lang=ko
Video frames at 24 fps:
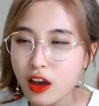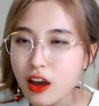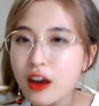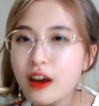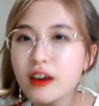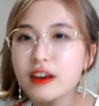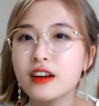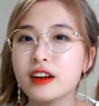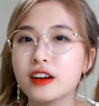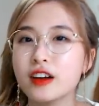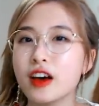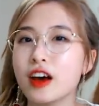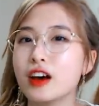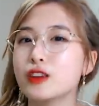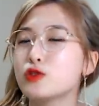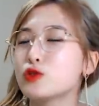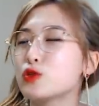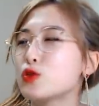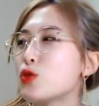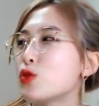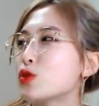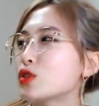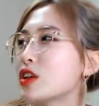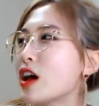이렇게
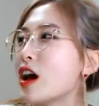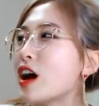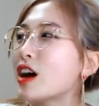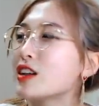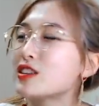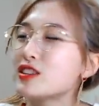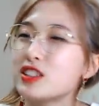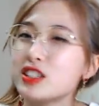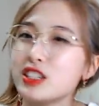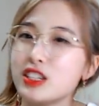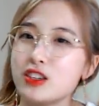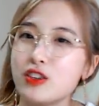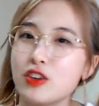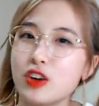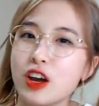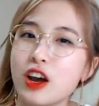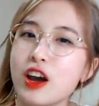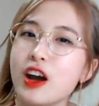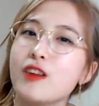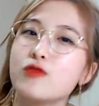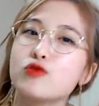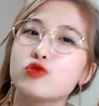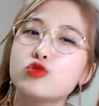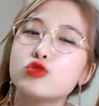해가지고 다 같이 이렇게
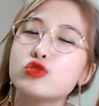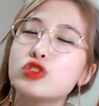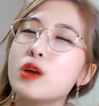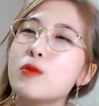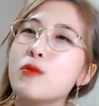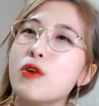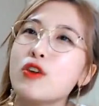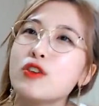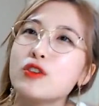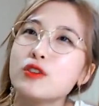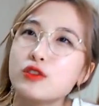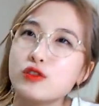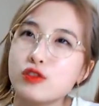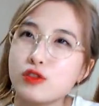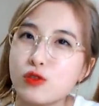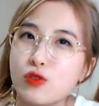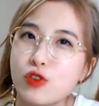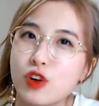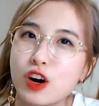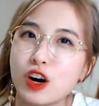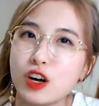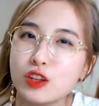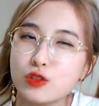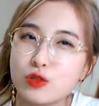한 두세 명 끌고
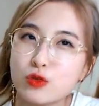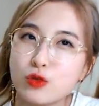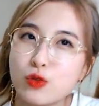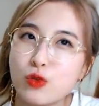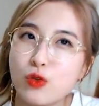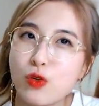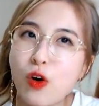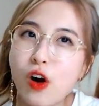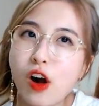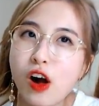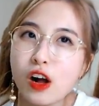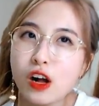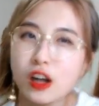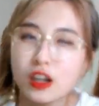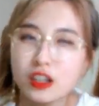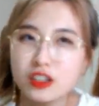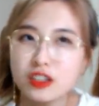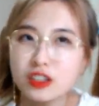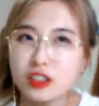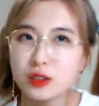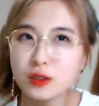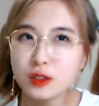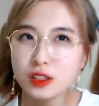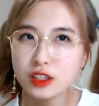와가지고
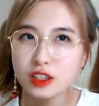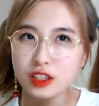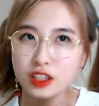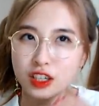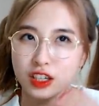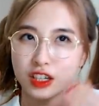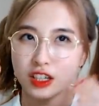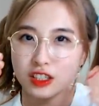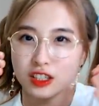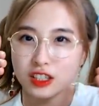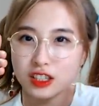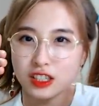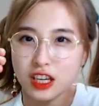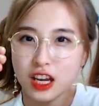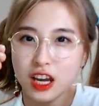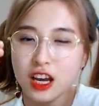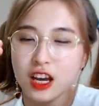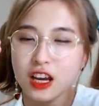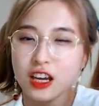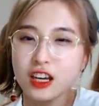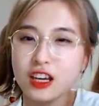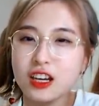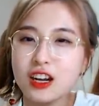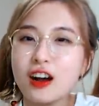그 1,
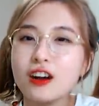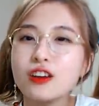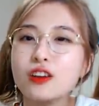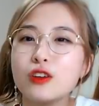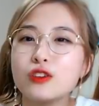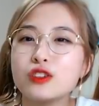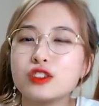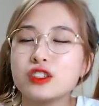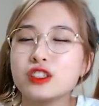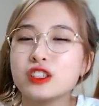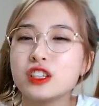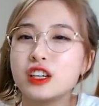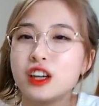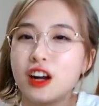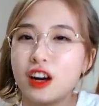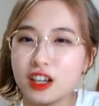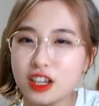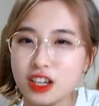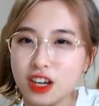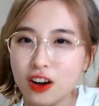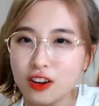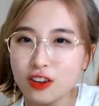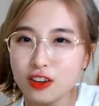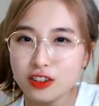1학년층이랑
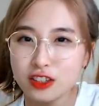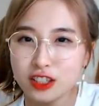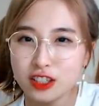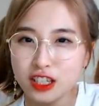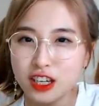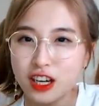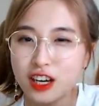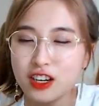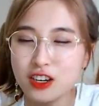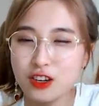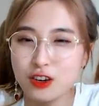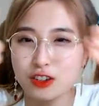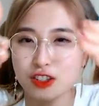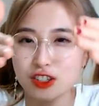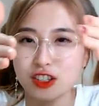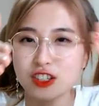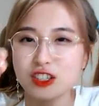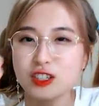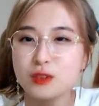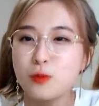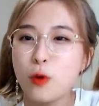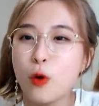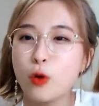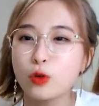2학년층이랑 이어지는 그
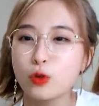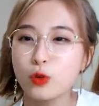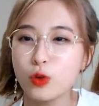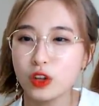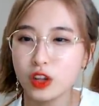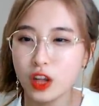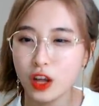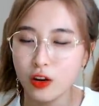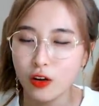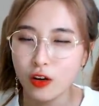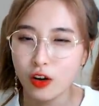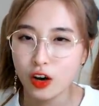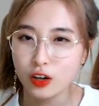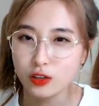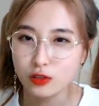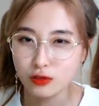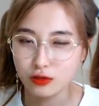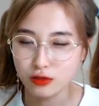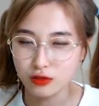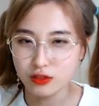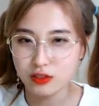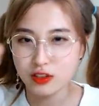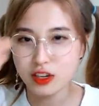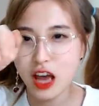복도에
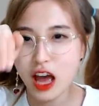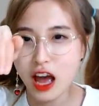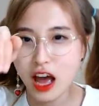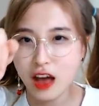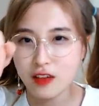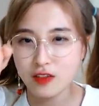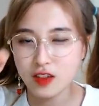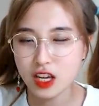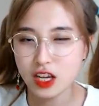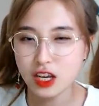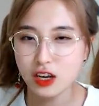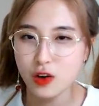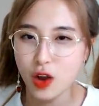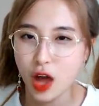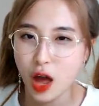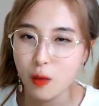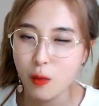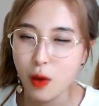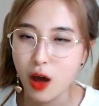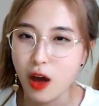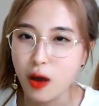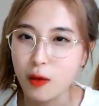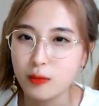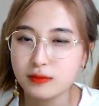데려가가지고 야니 일로
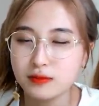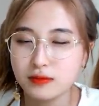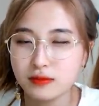와봐.